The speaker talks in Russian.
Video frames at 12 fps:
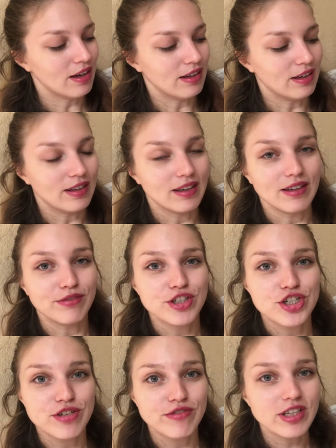Э, в
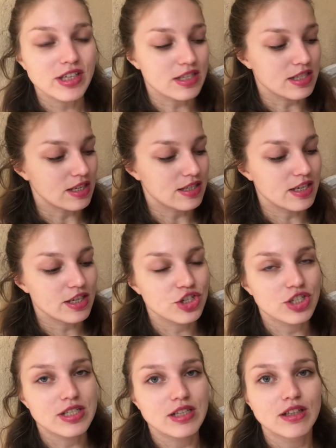ежевике
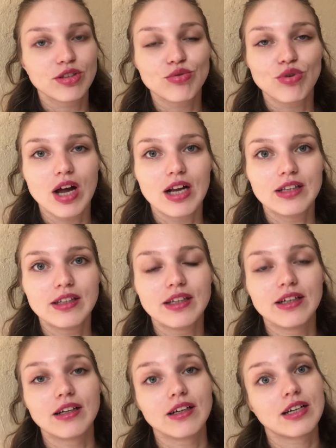содержатся
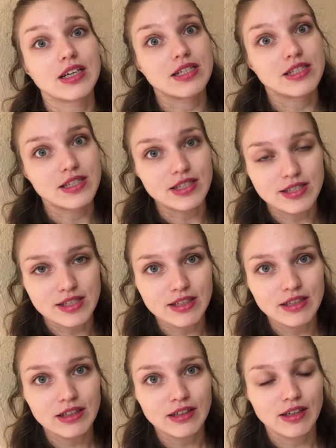натуральные
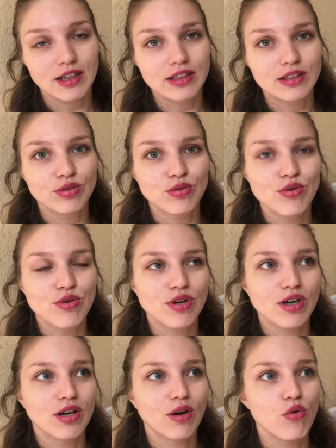красители,
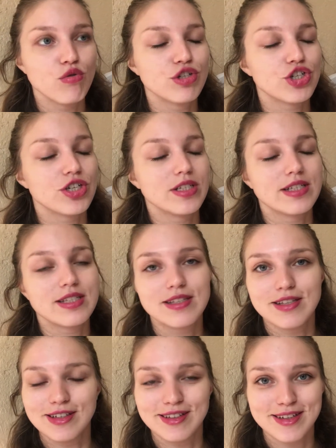которые очень
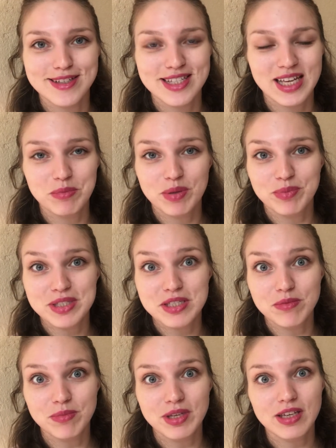сильные сами по
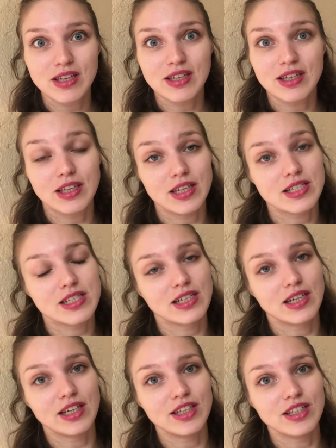себе, и
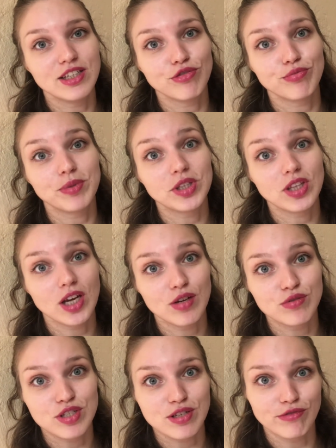если они
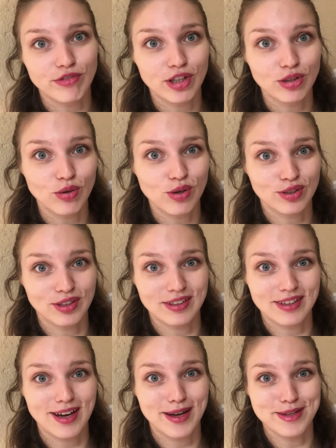впитаются в волокна
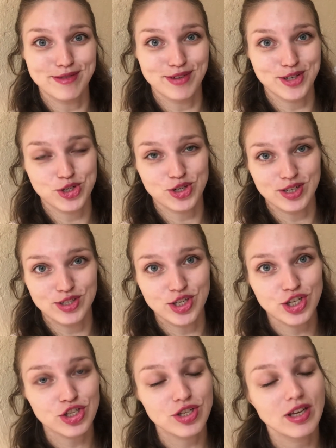ткани вашей
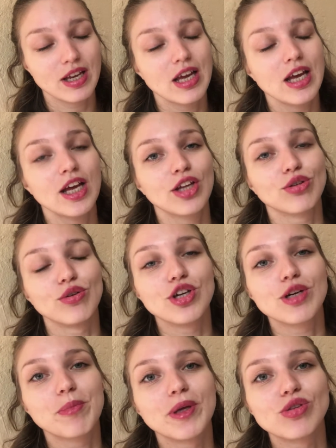одежды, то
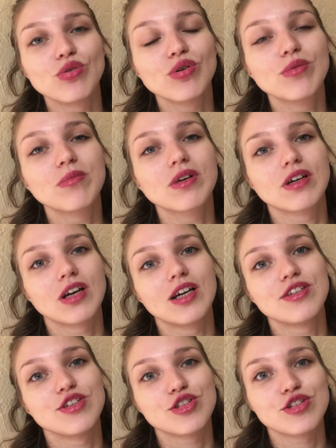их потом
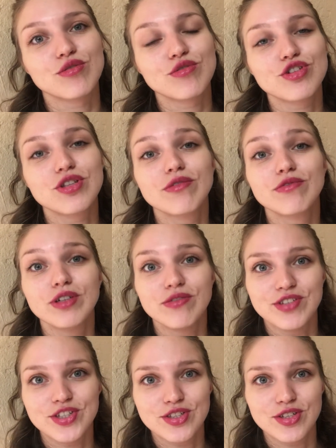крайне сложно
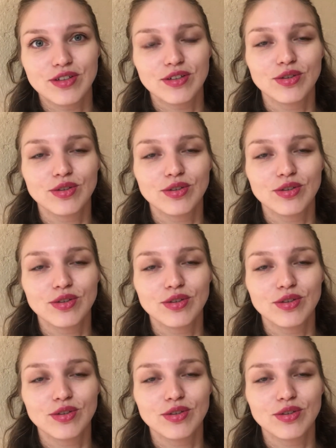вывести.